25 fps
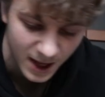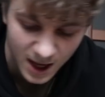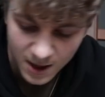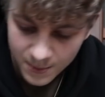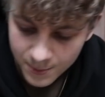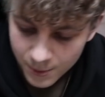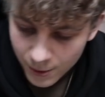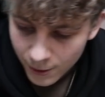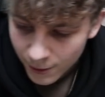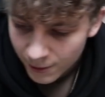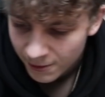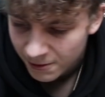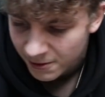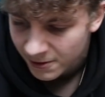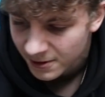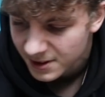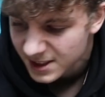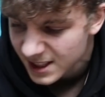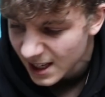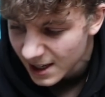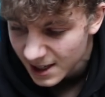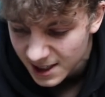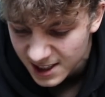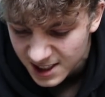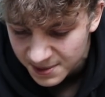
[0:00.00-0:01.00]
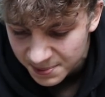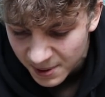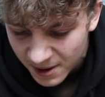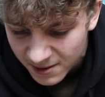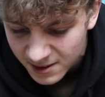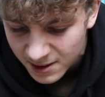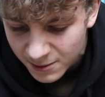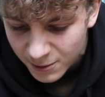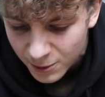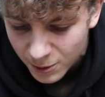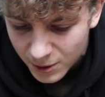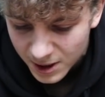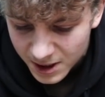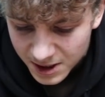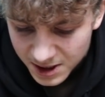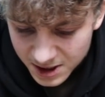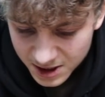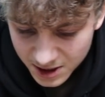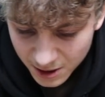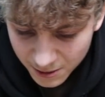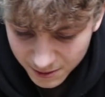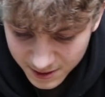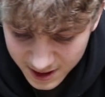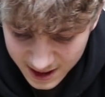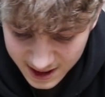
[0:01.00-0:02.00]
tape'ów. Zaraz sprawdzę w ogóle czy
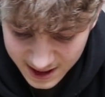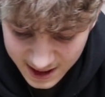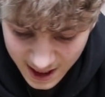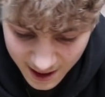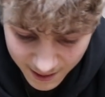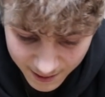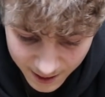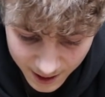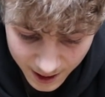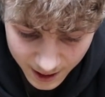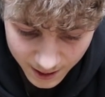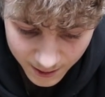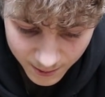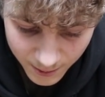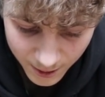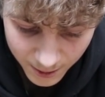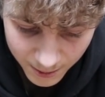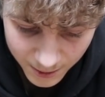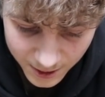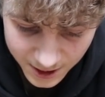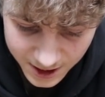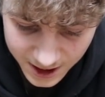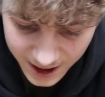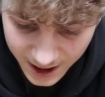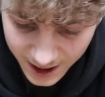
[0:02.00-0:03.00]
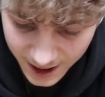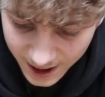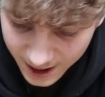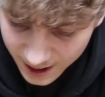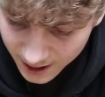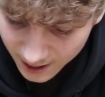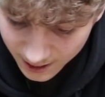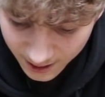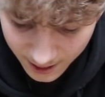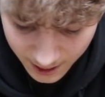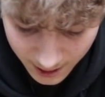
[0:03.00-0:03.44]
są w zestawie, bo może,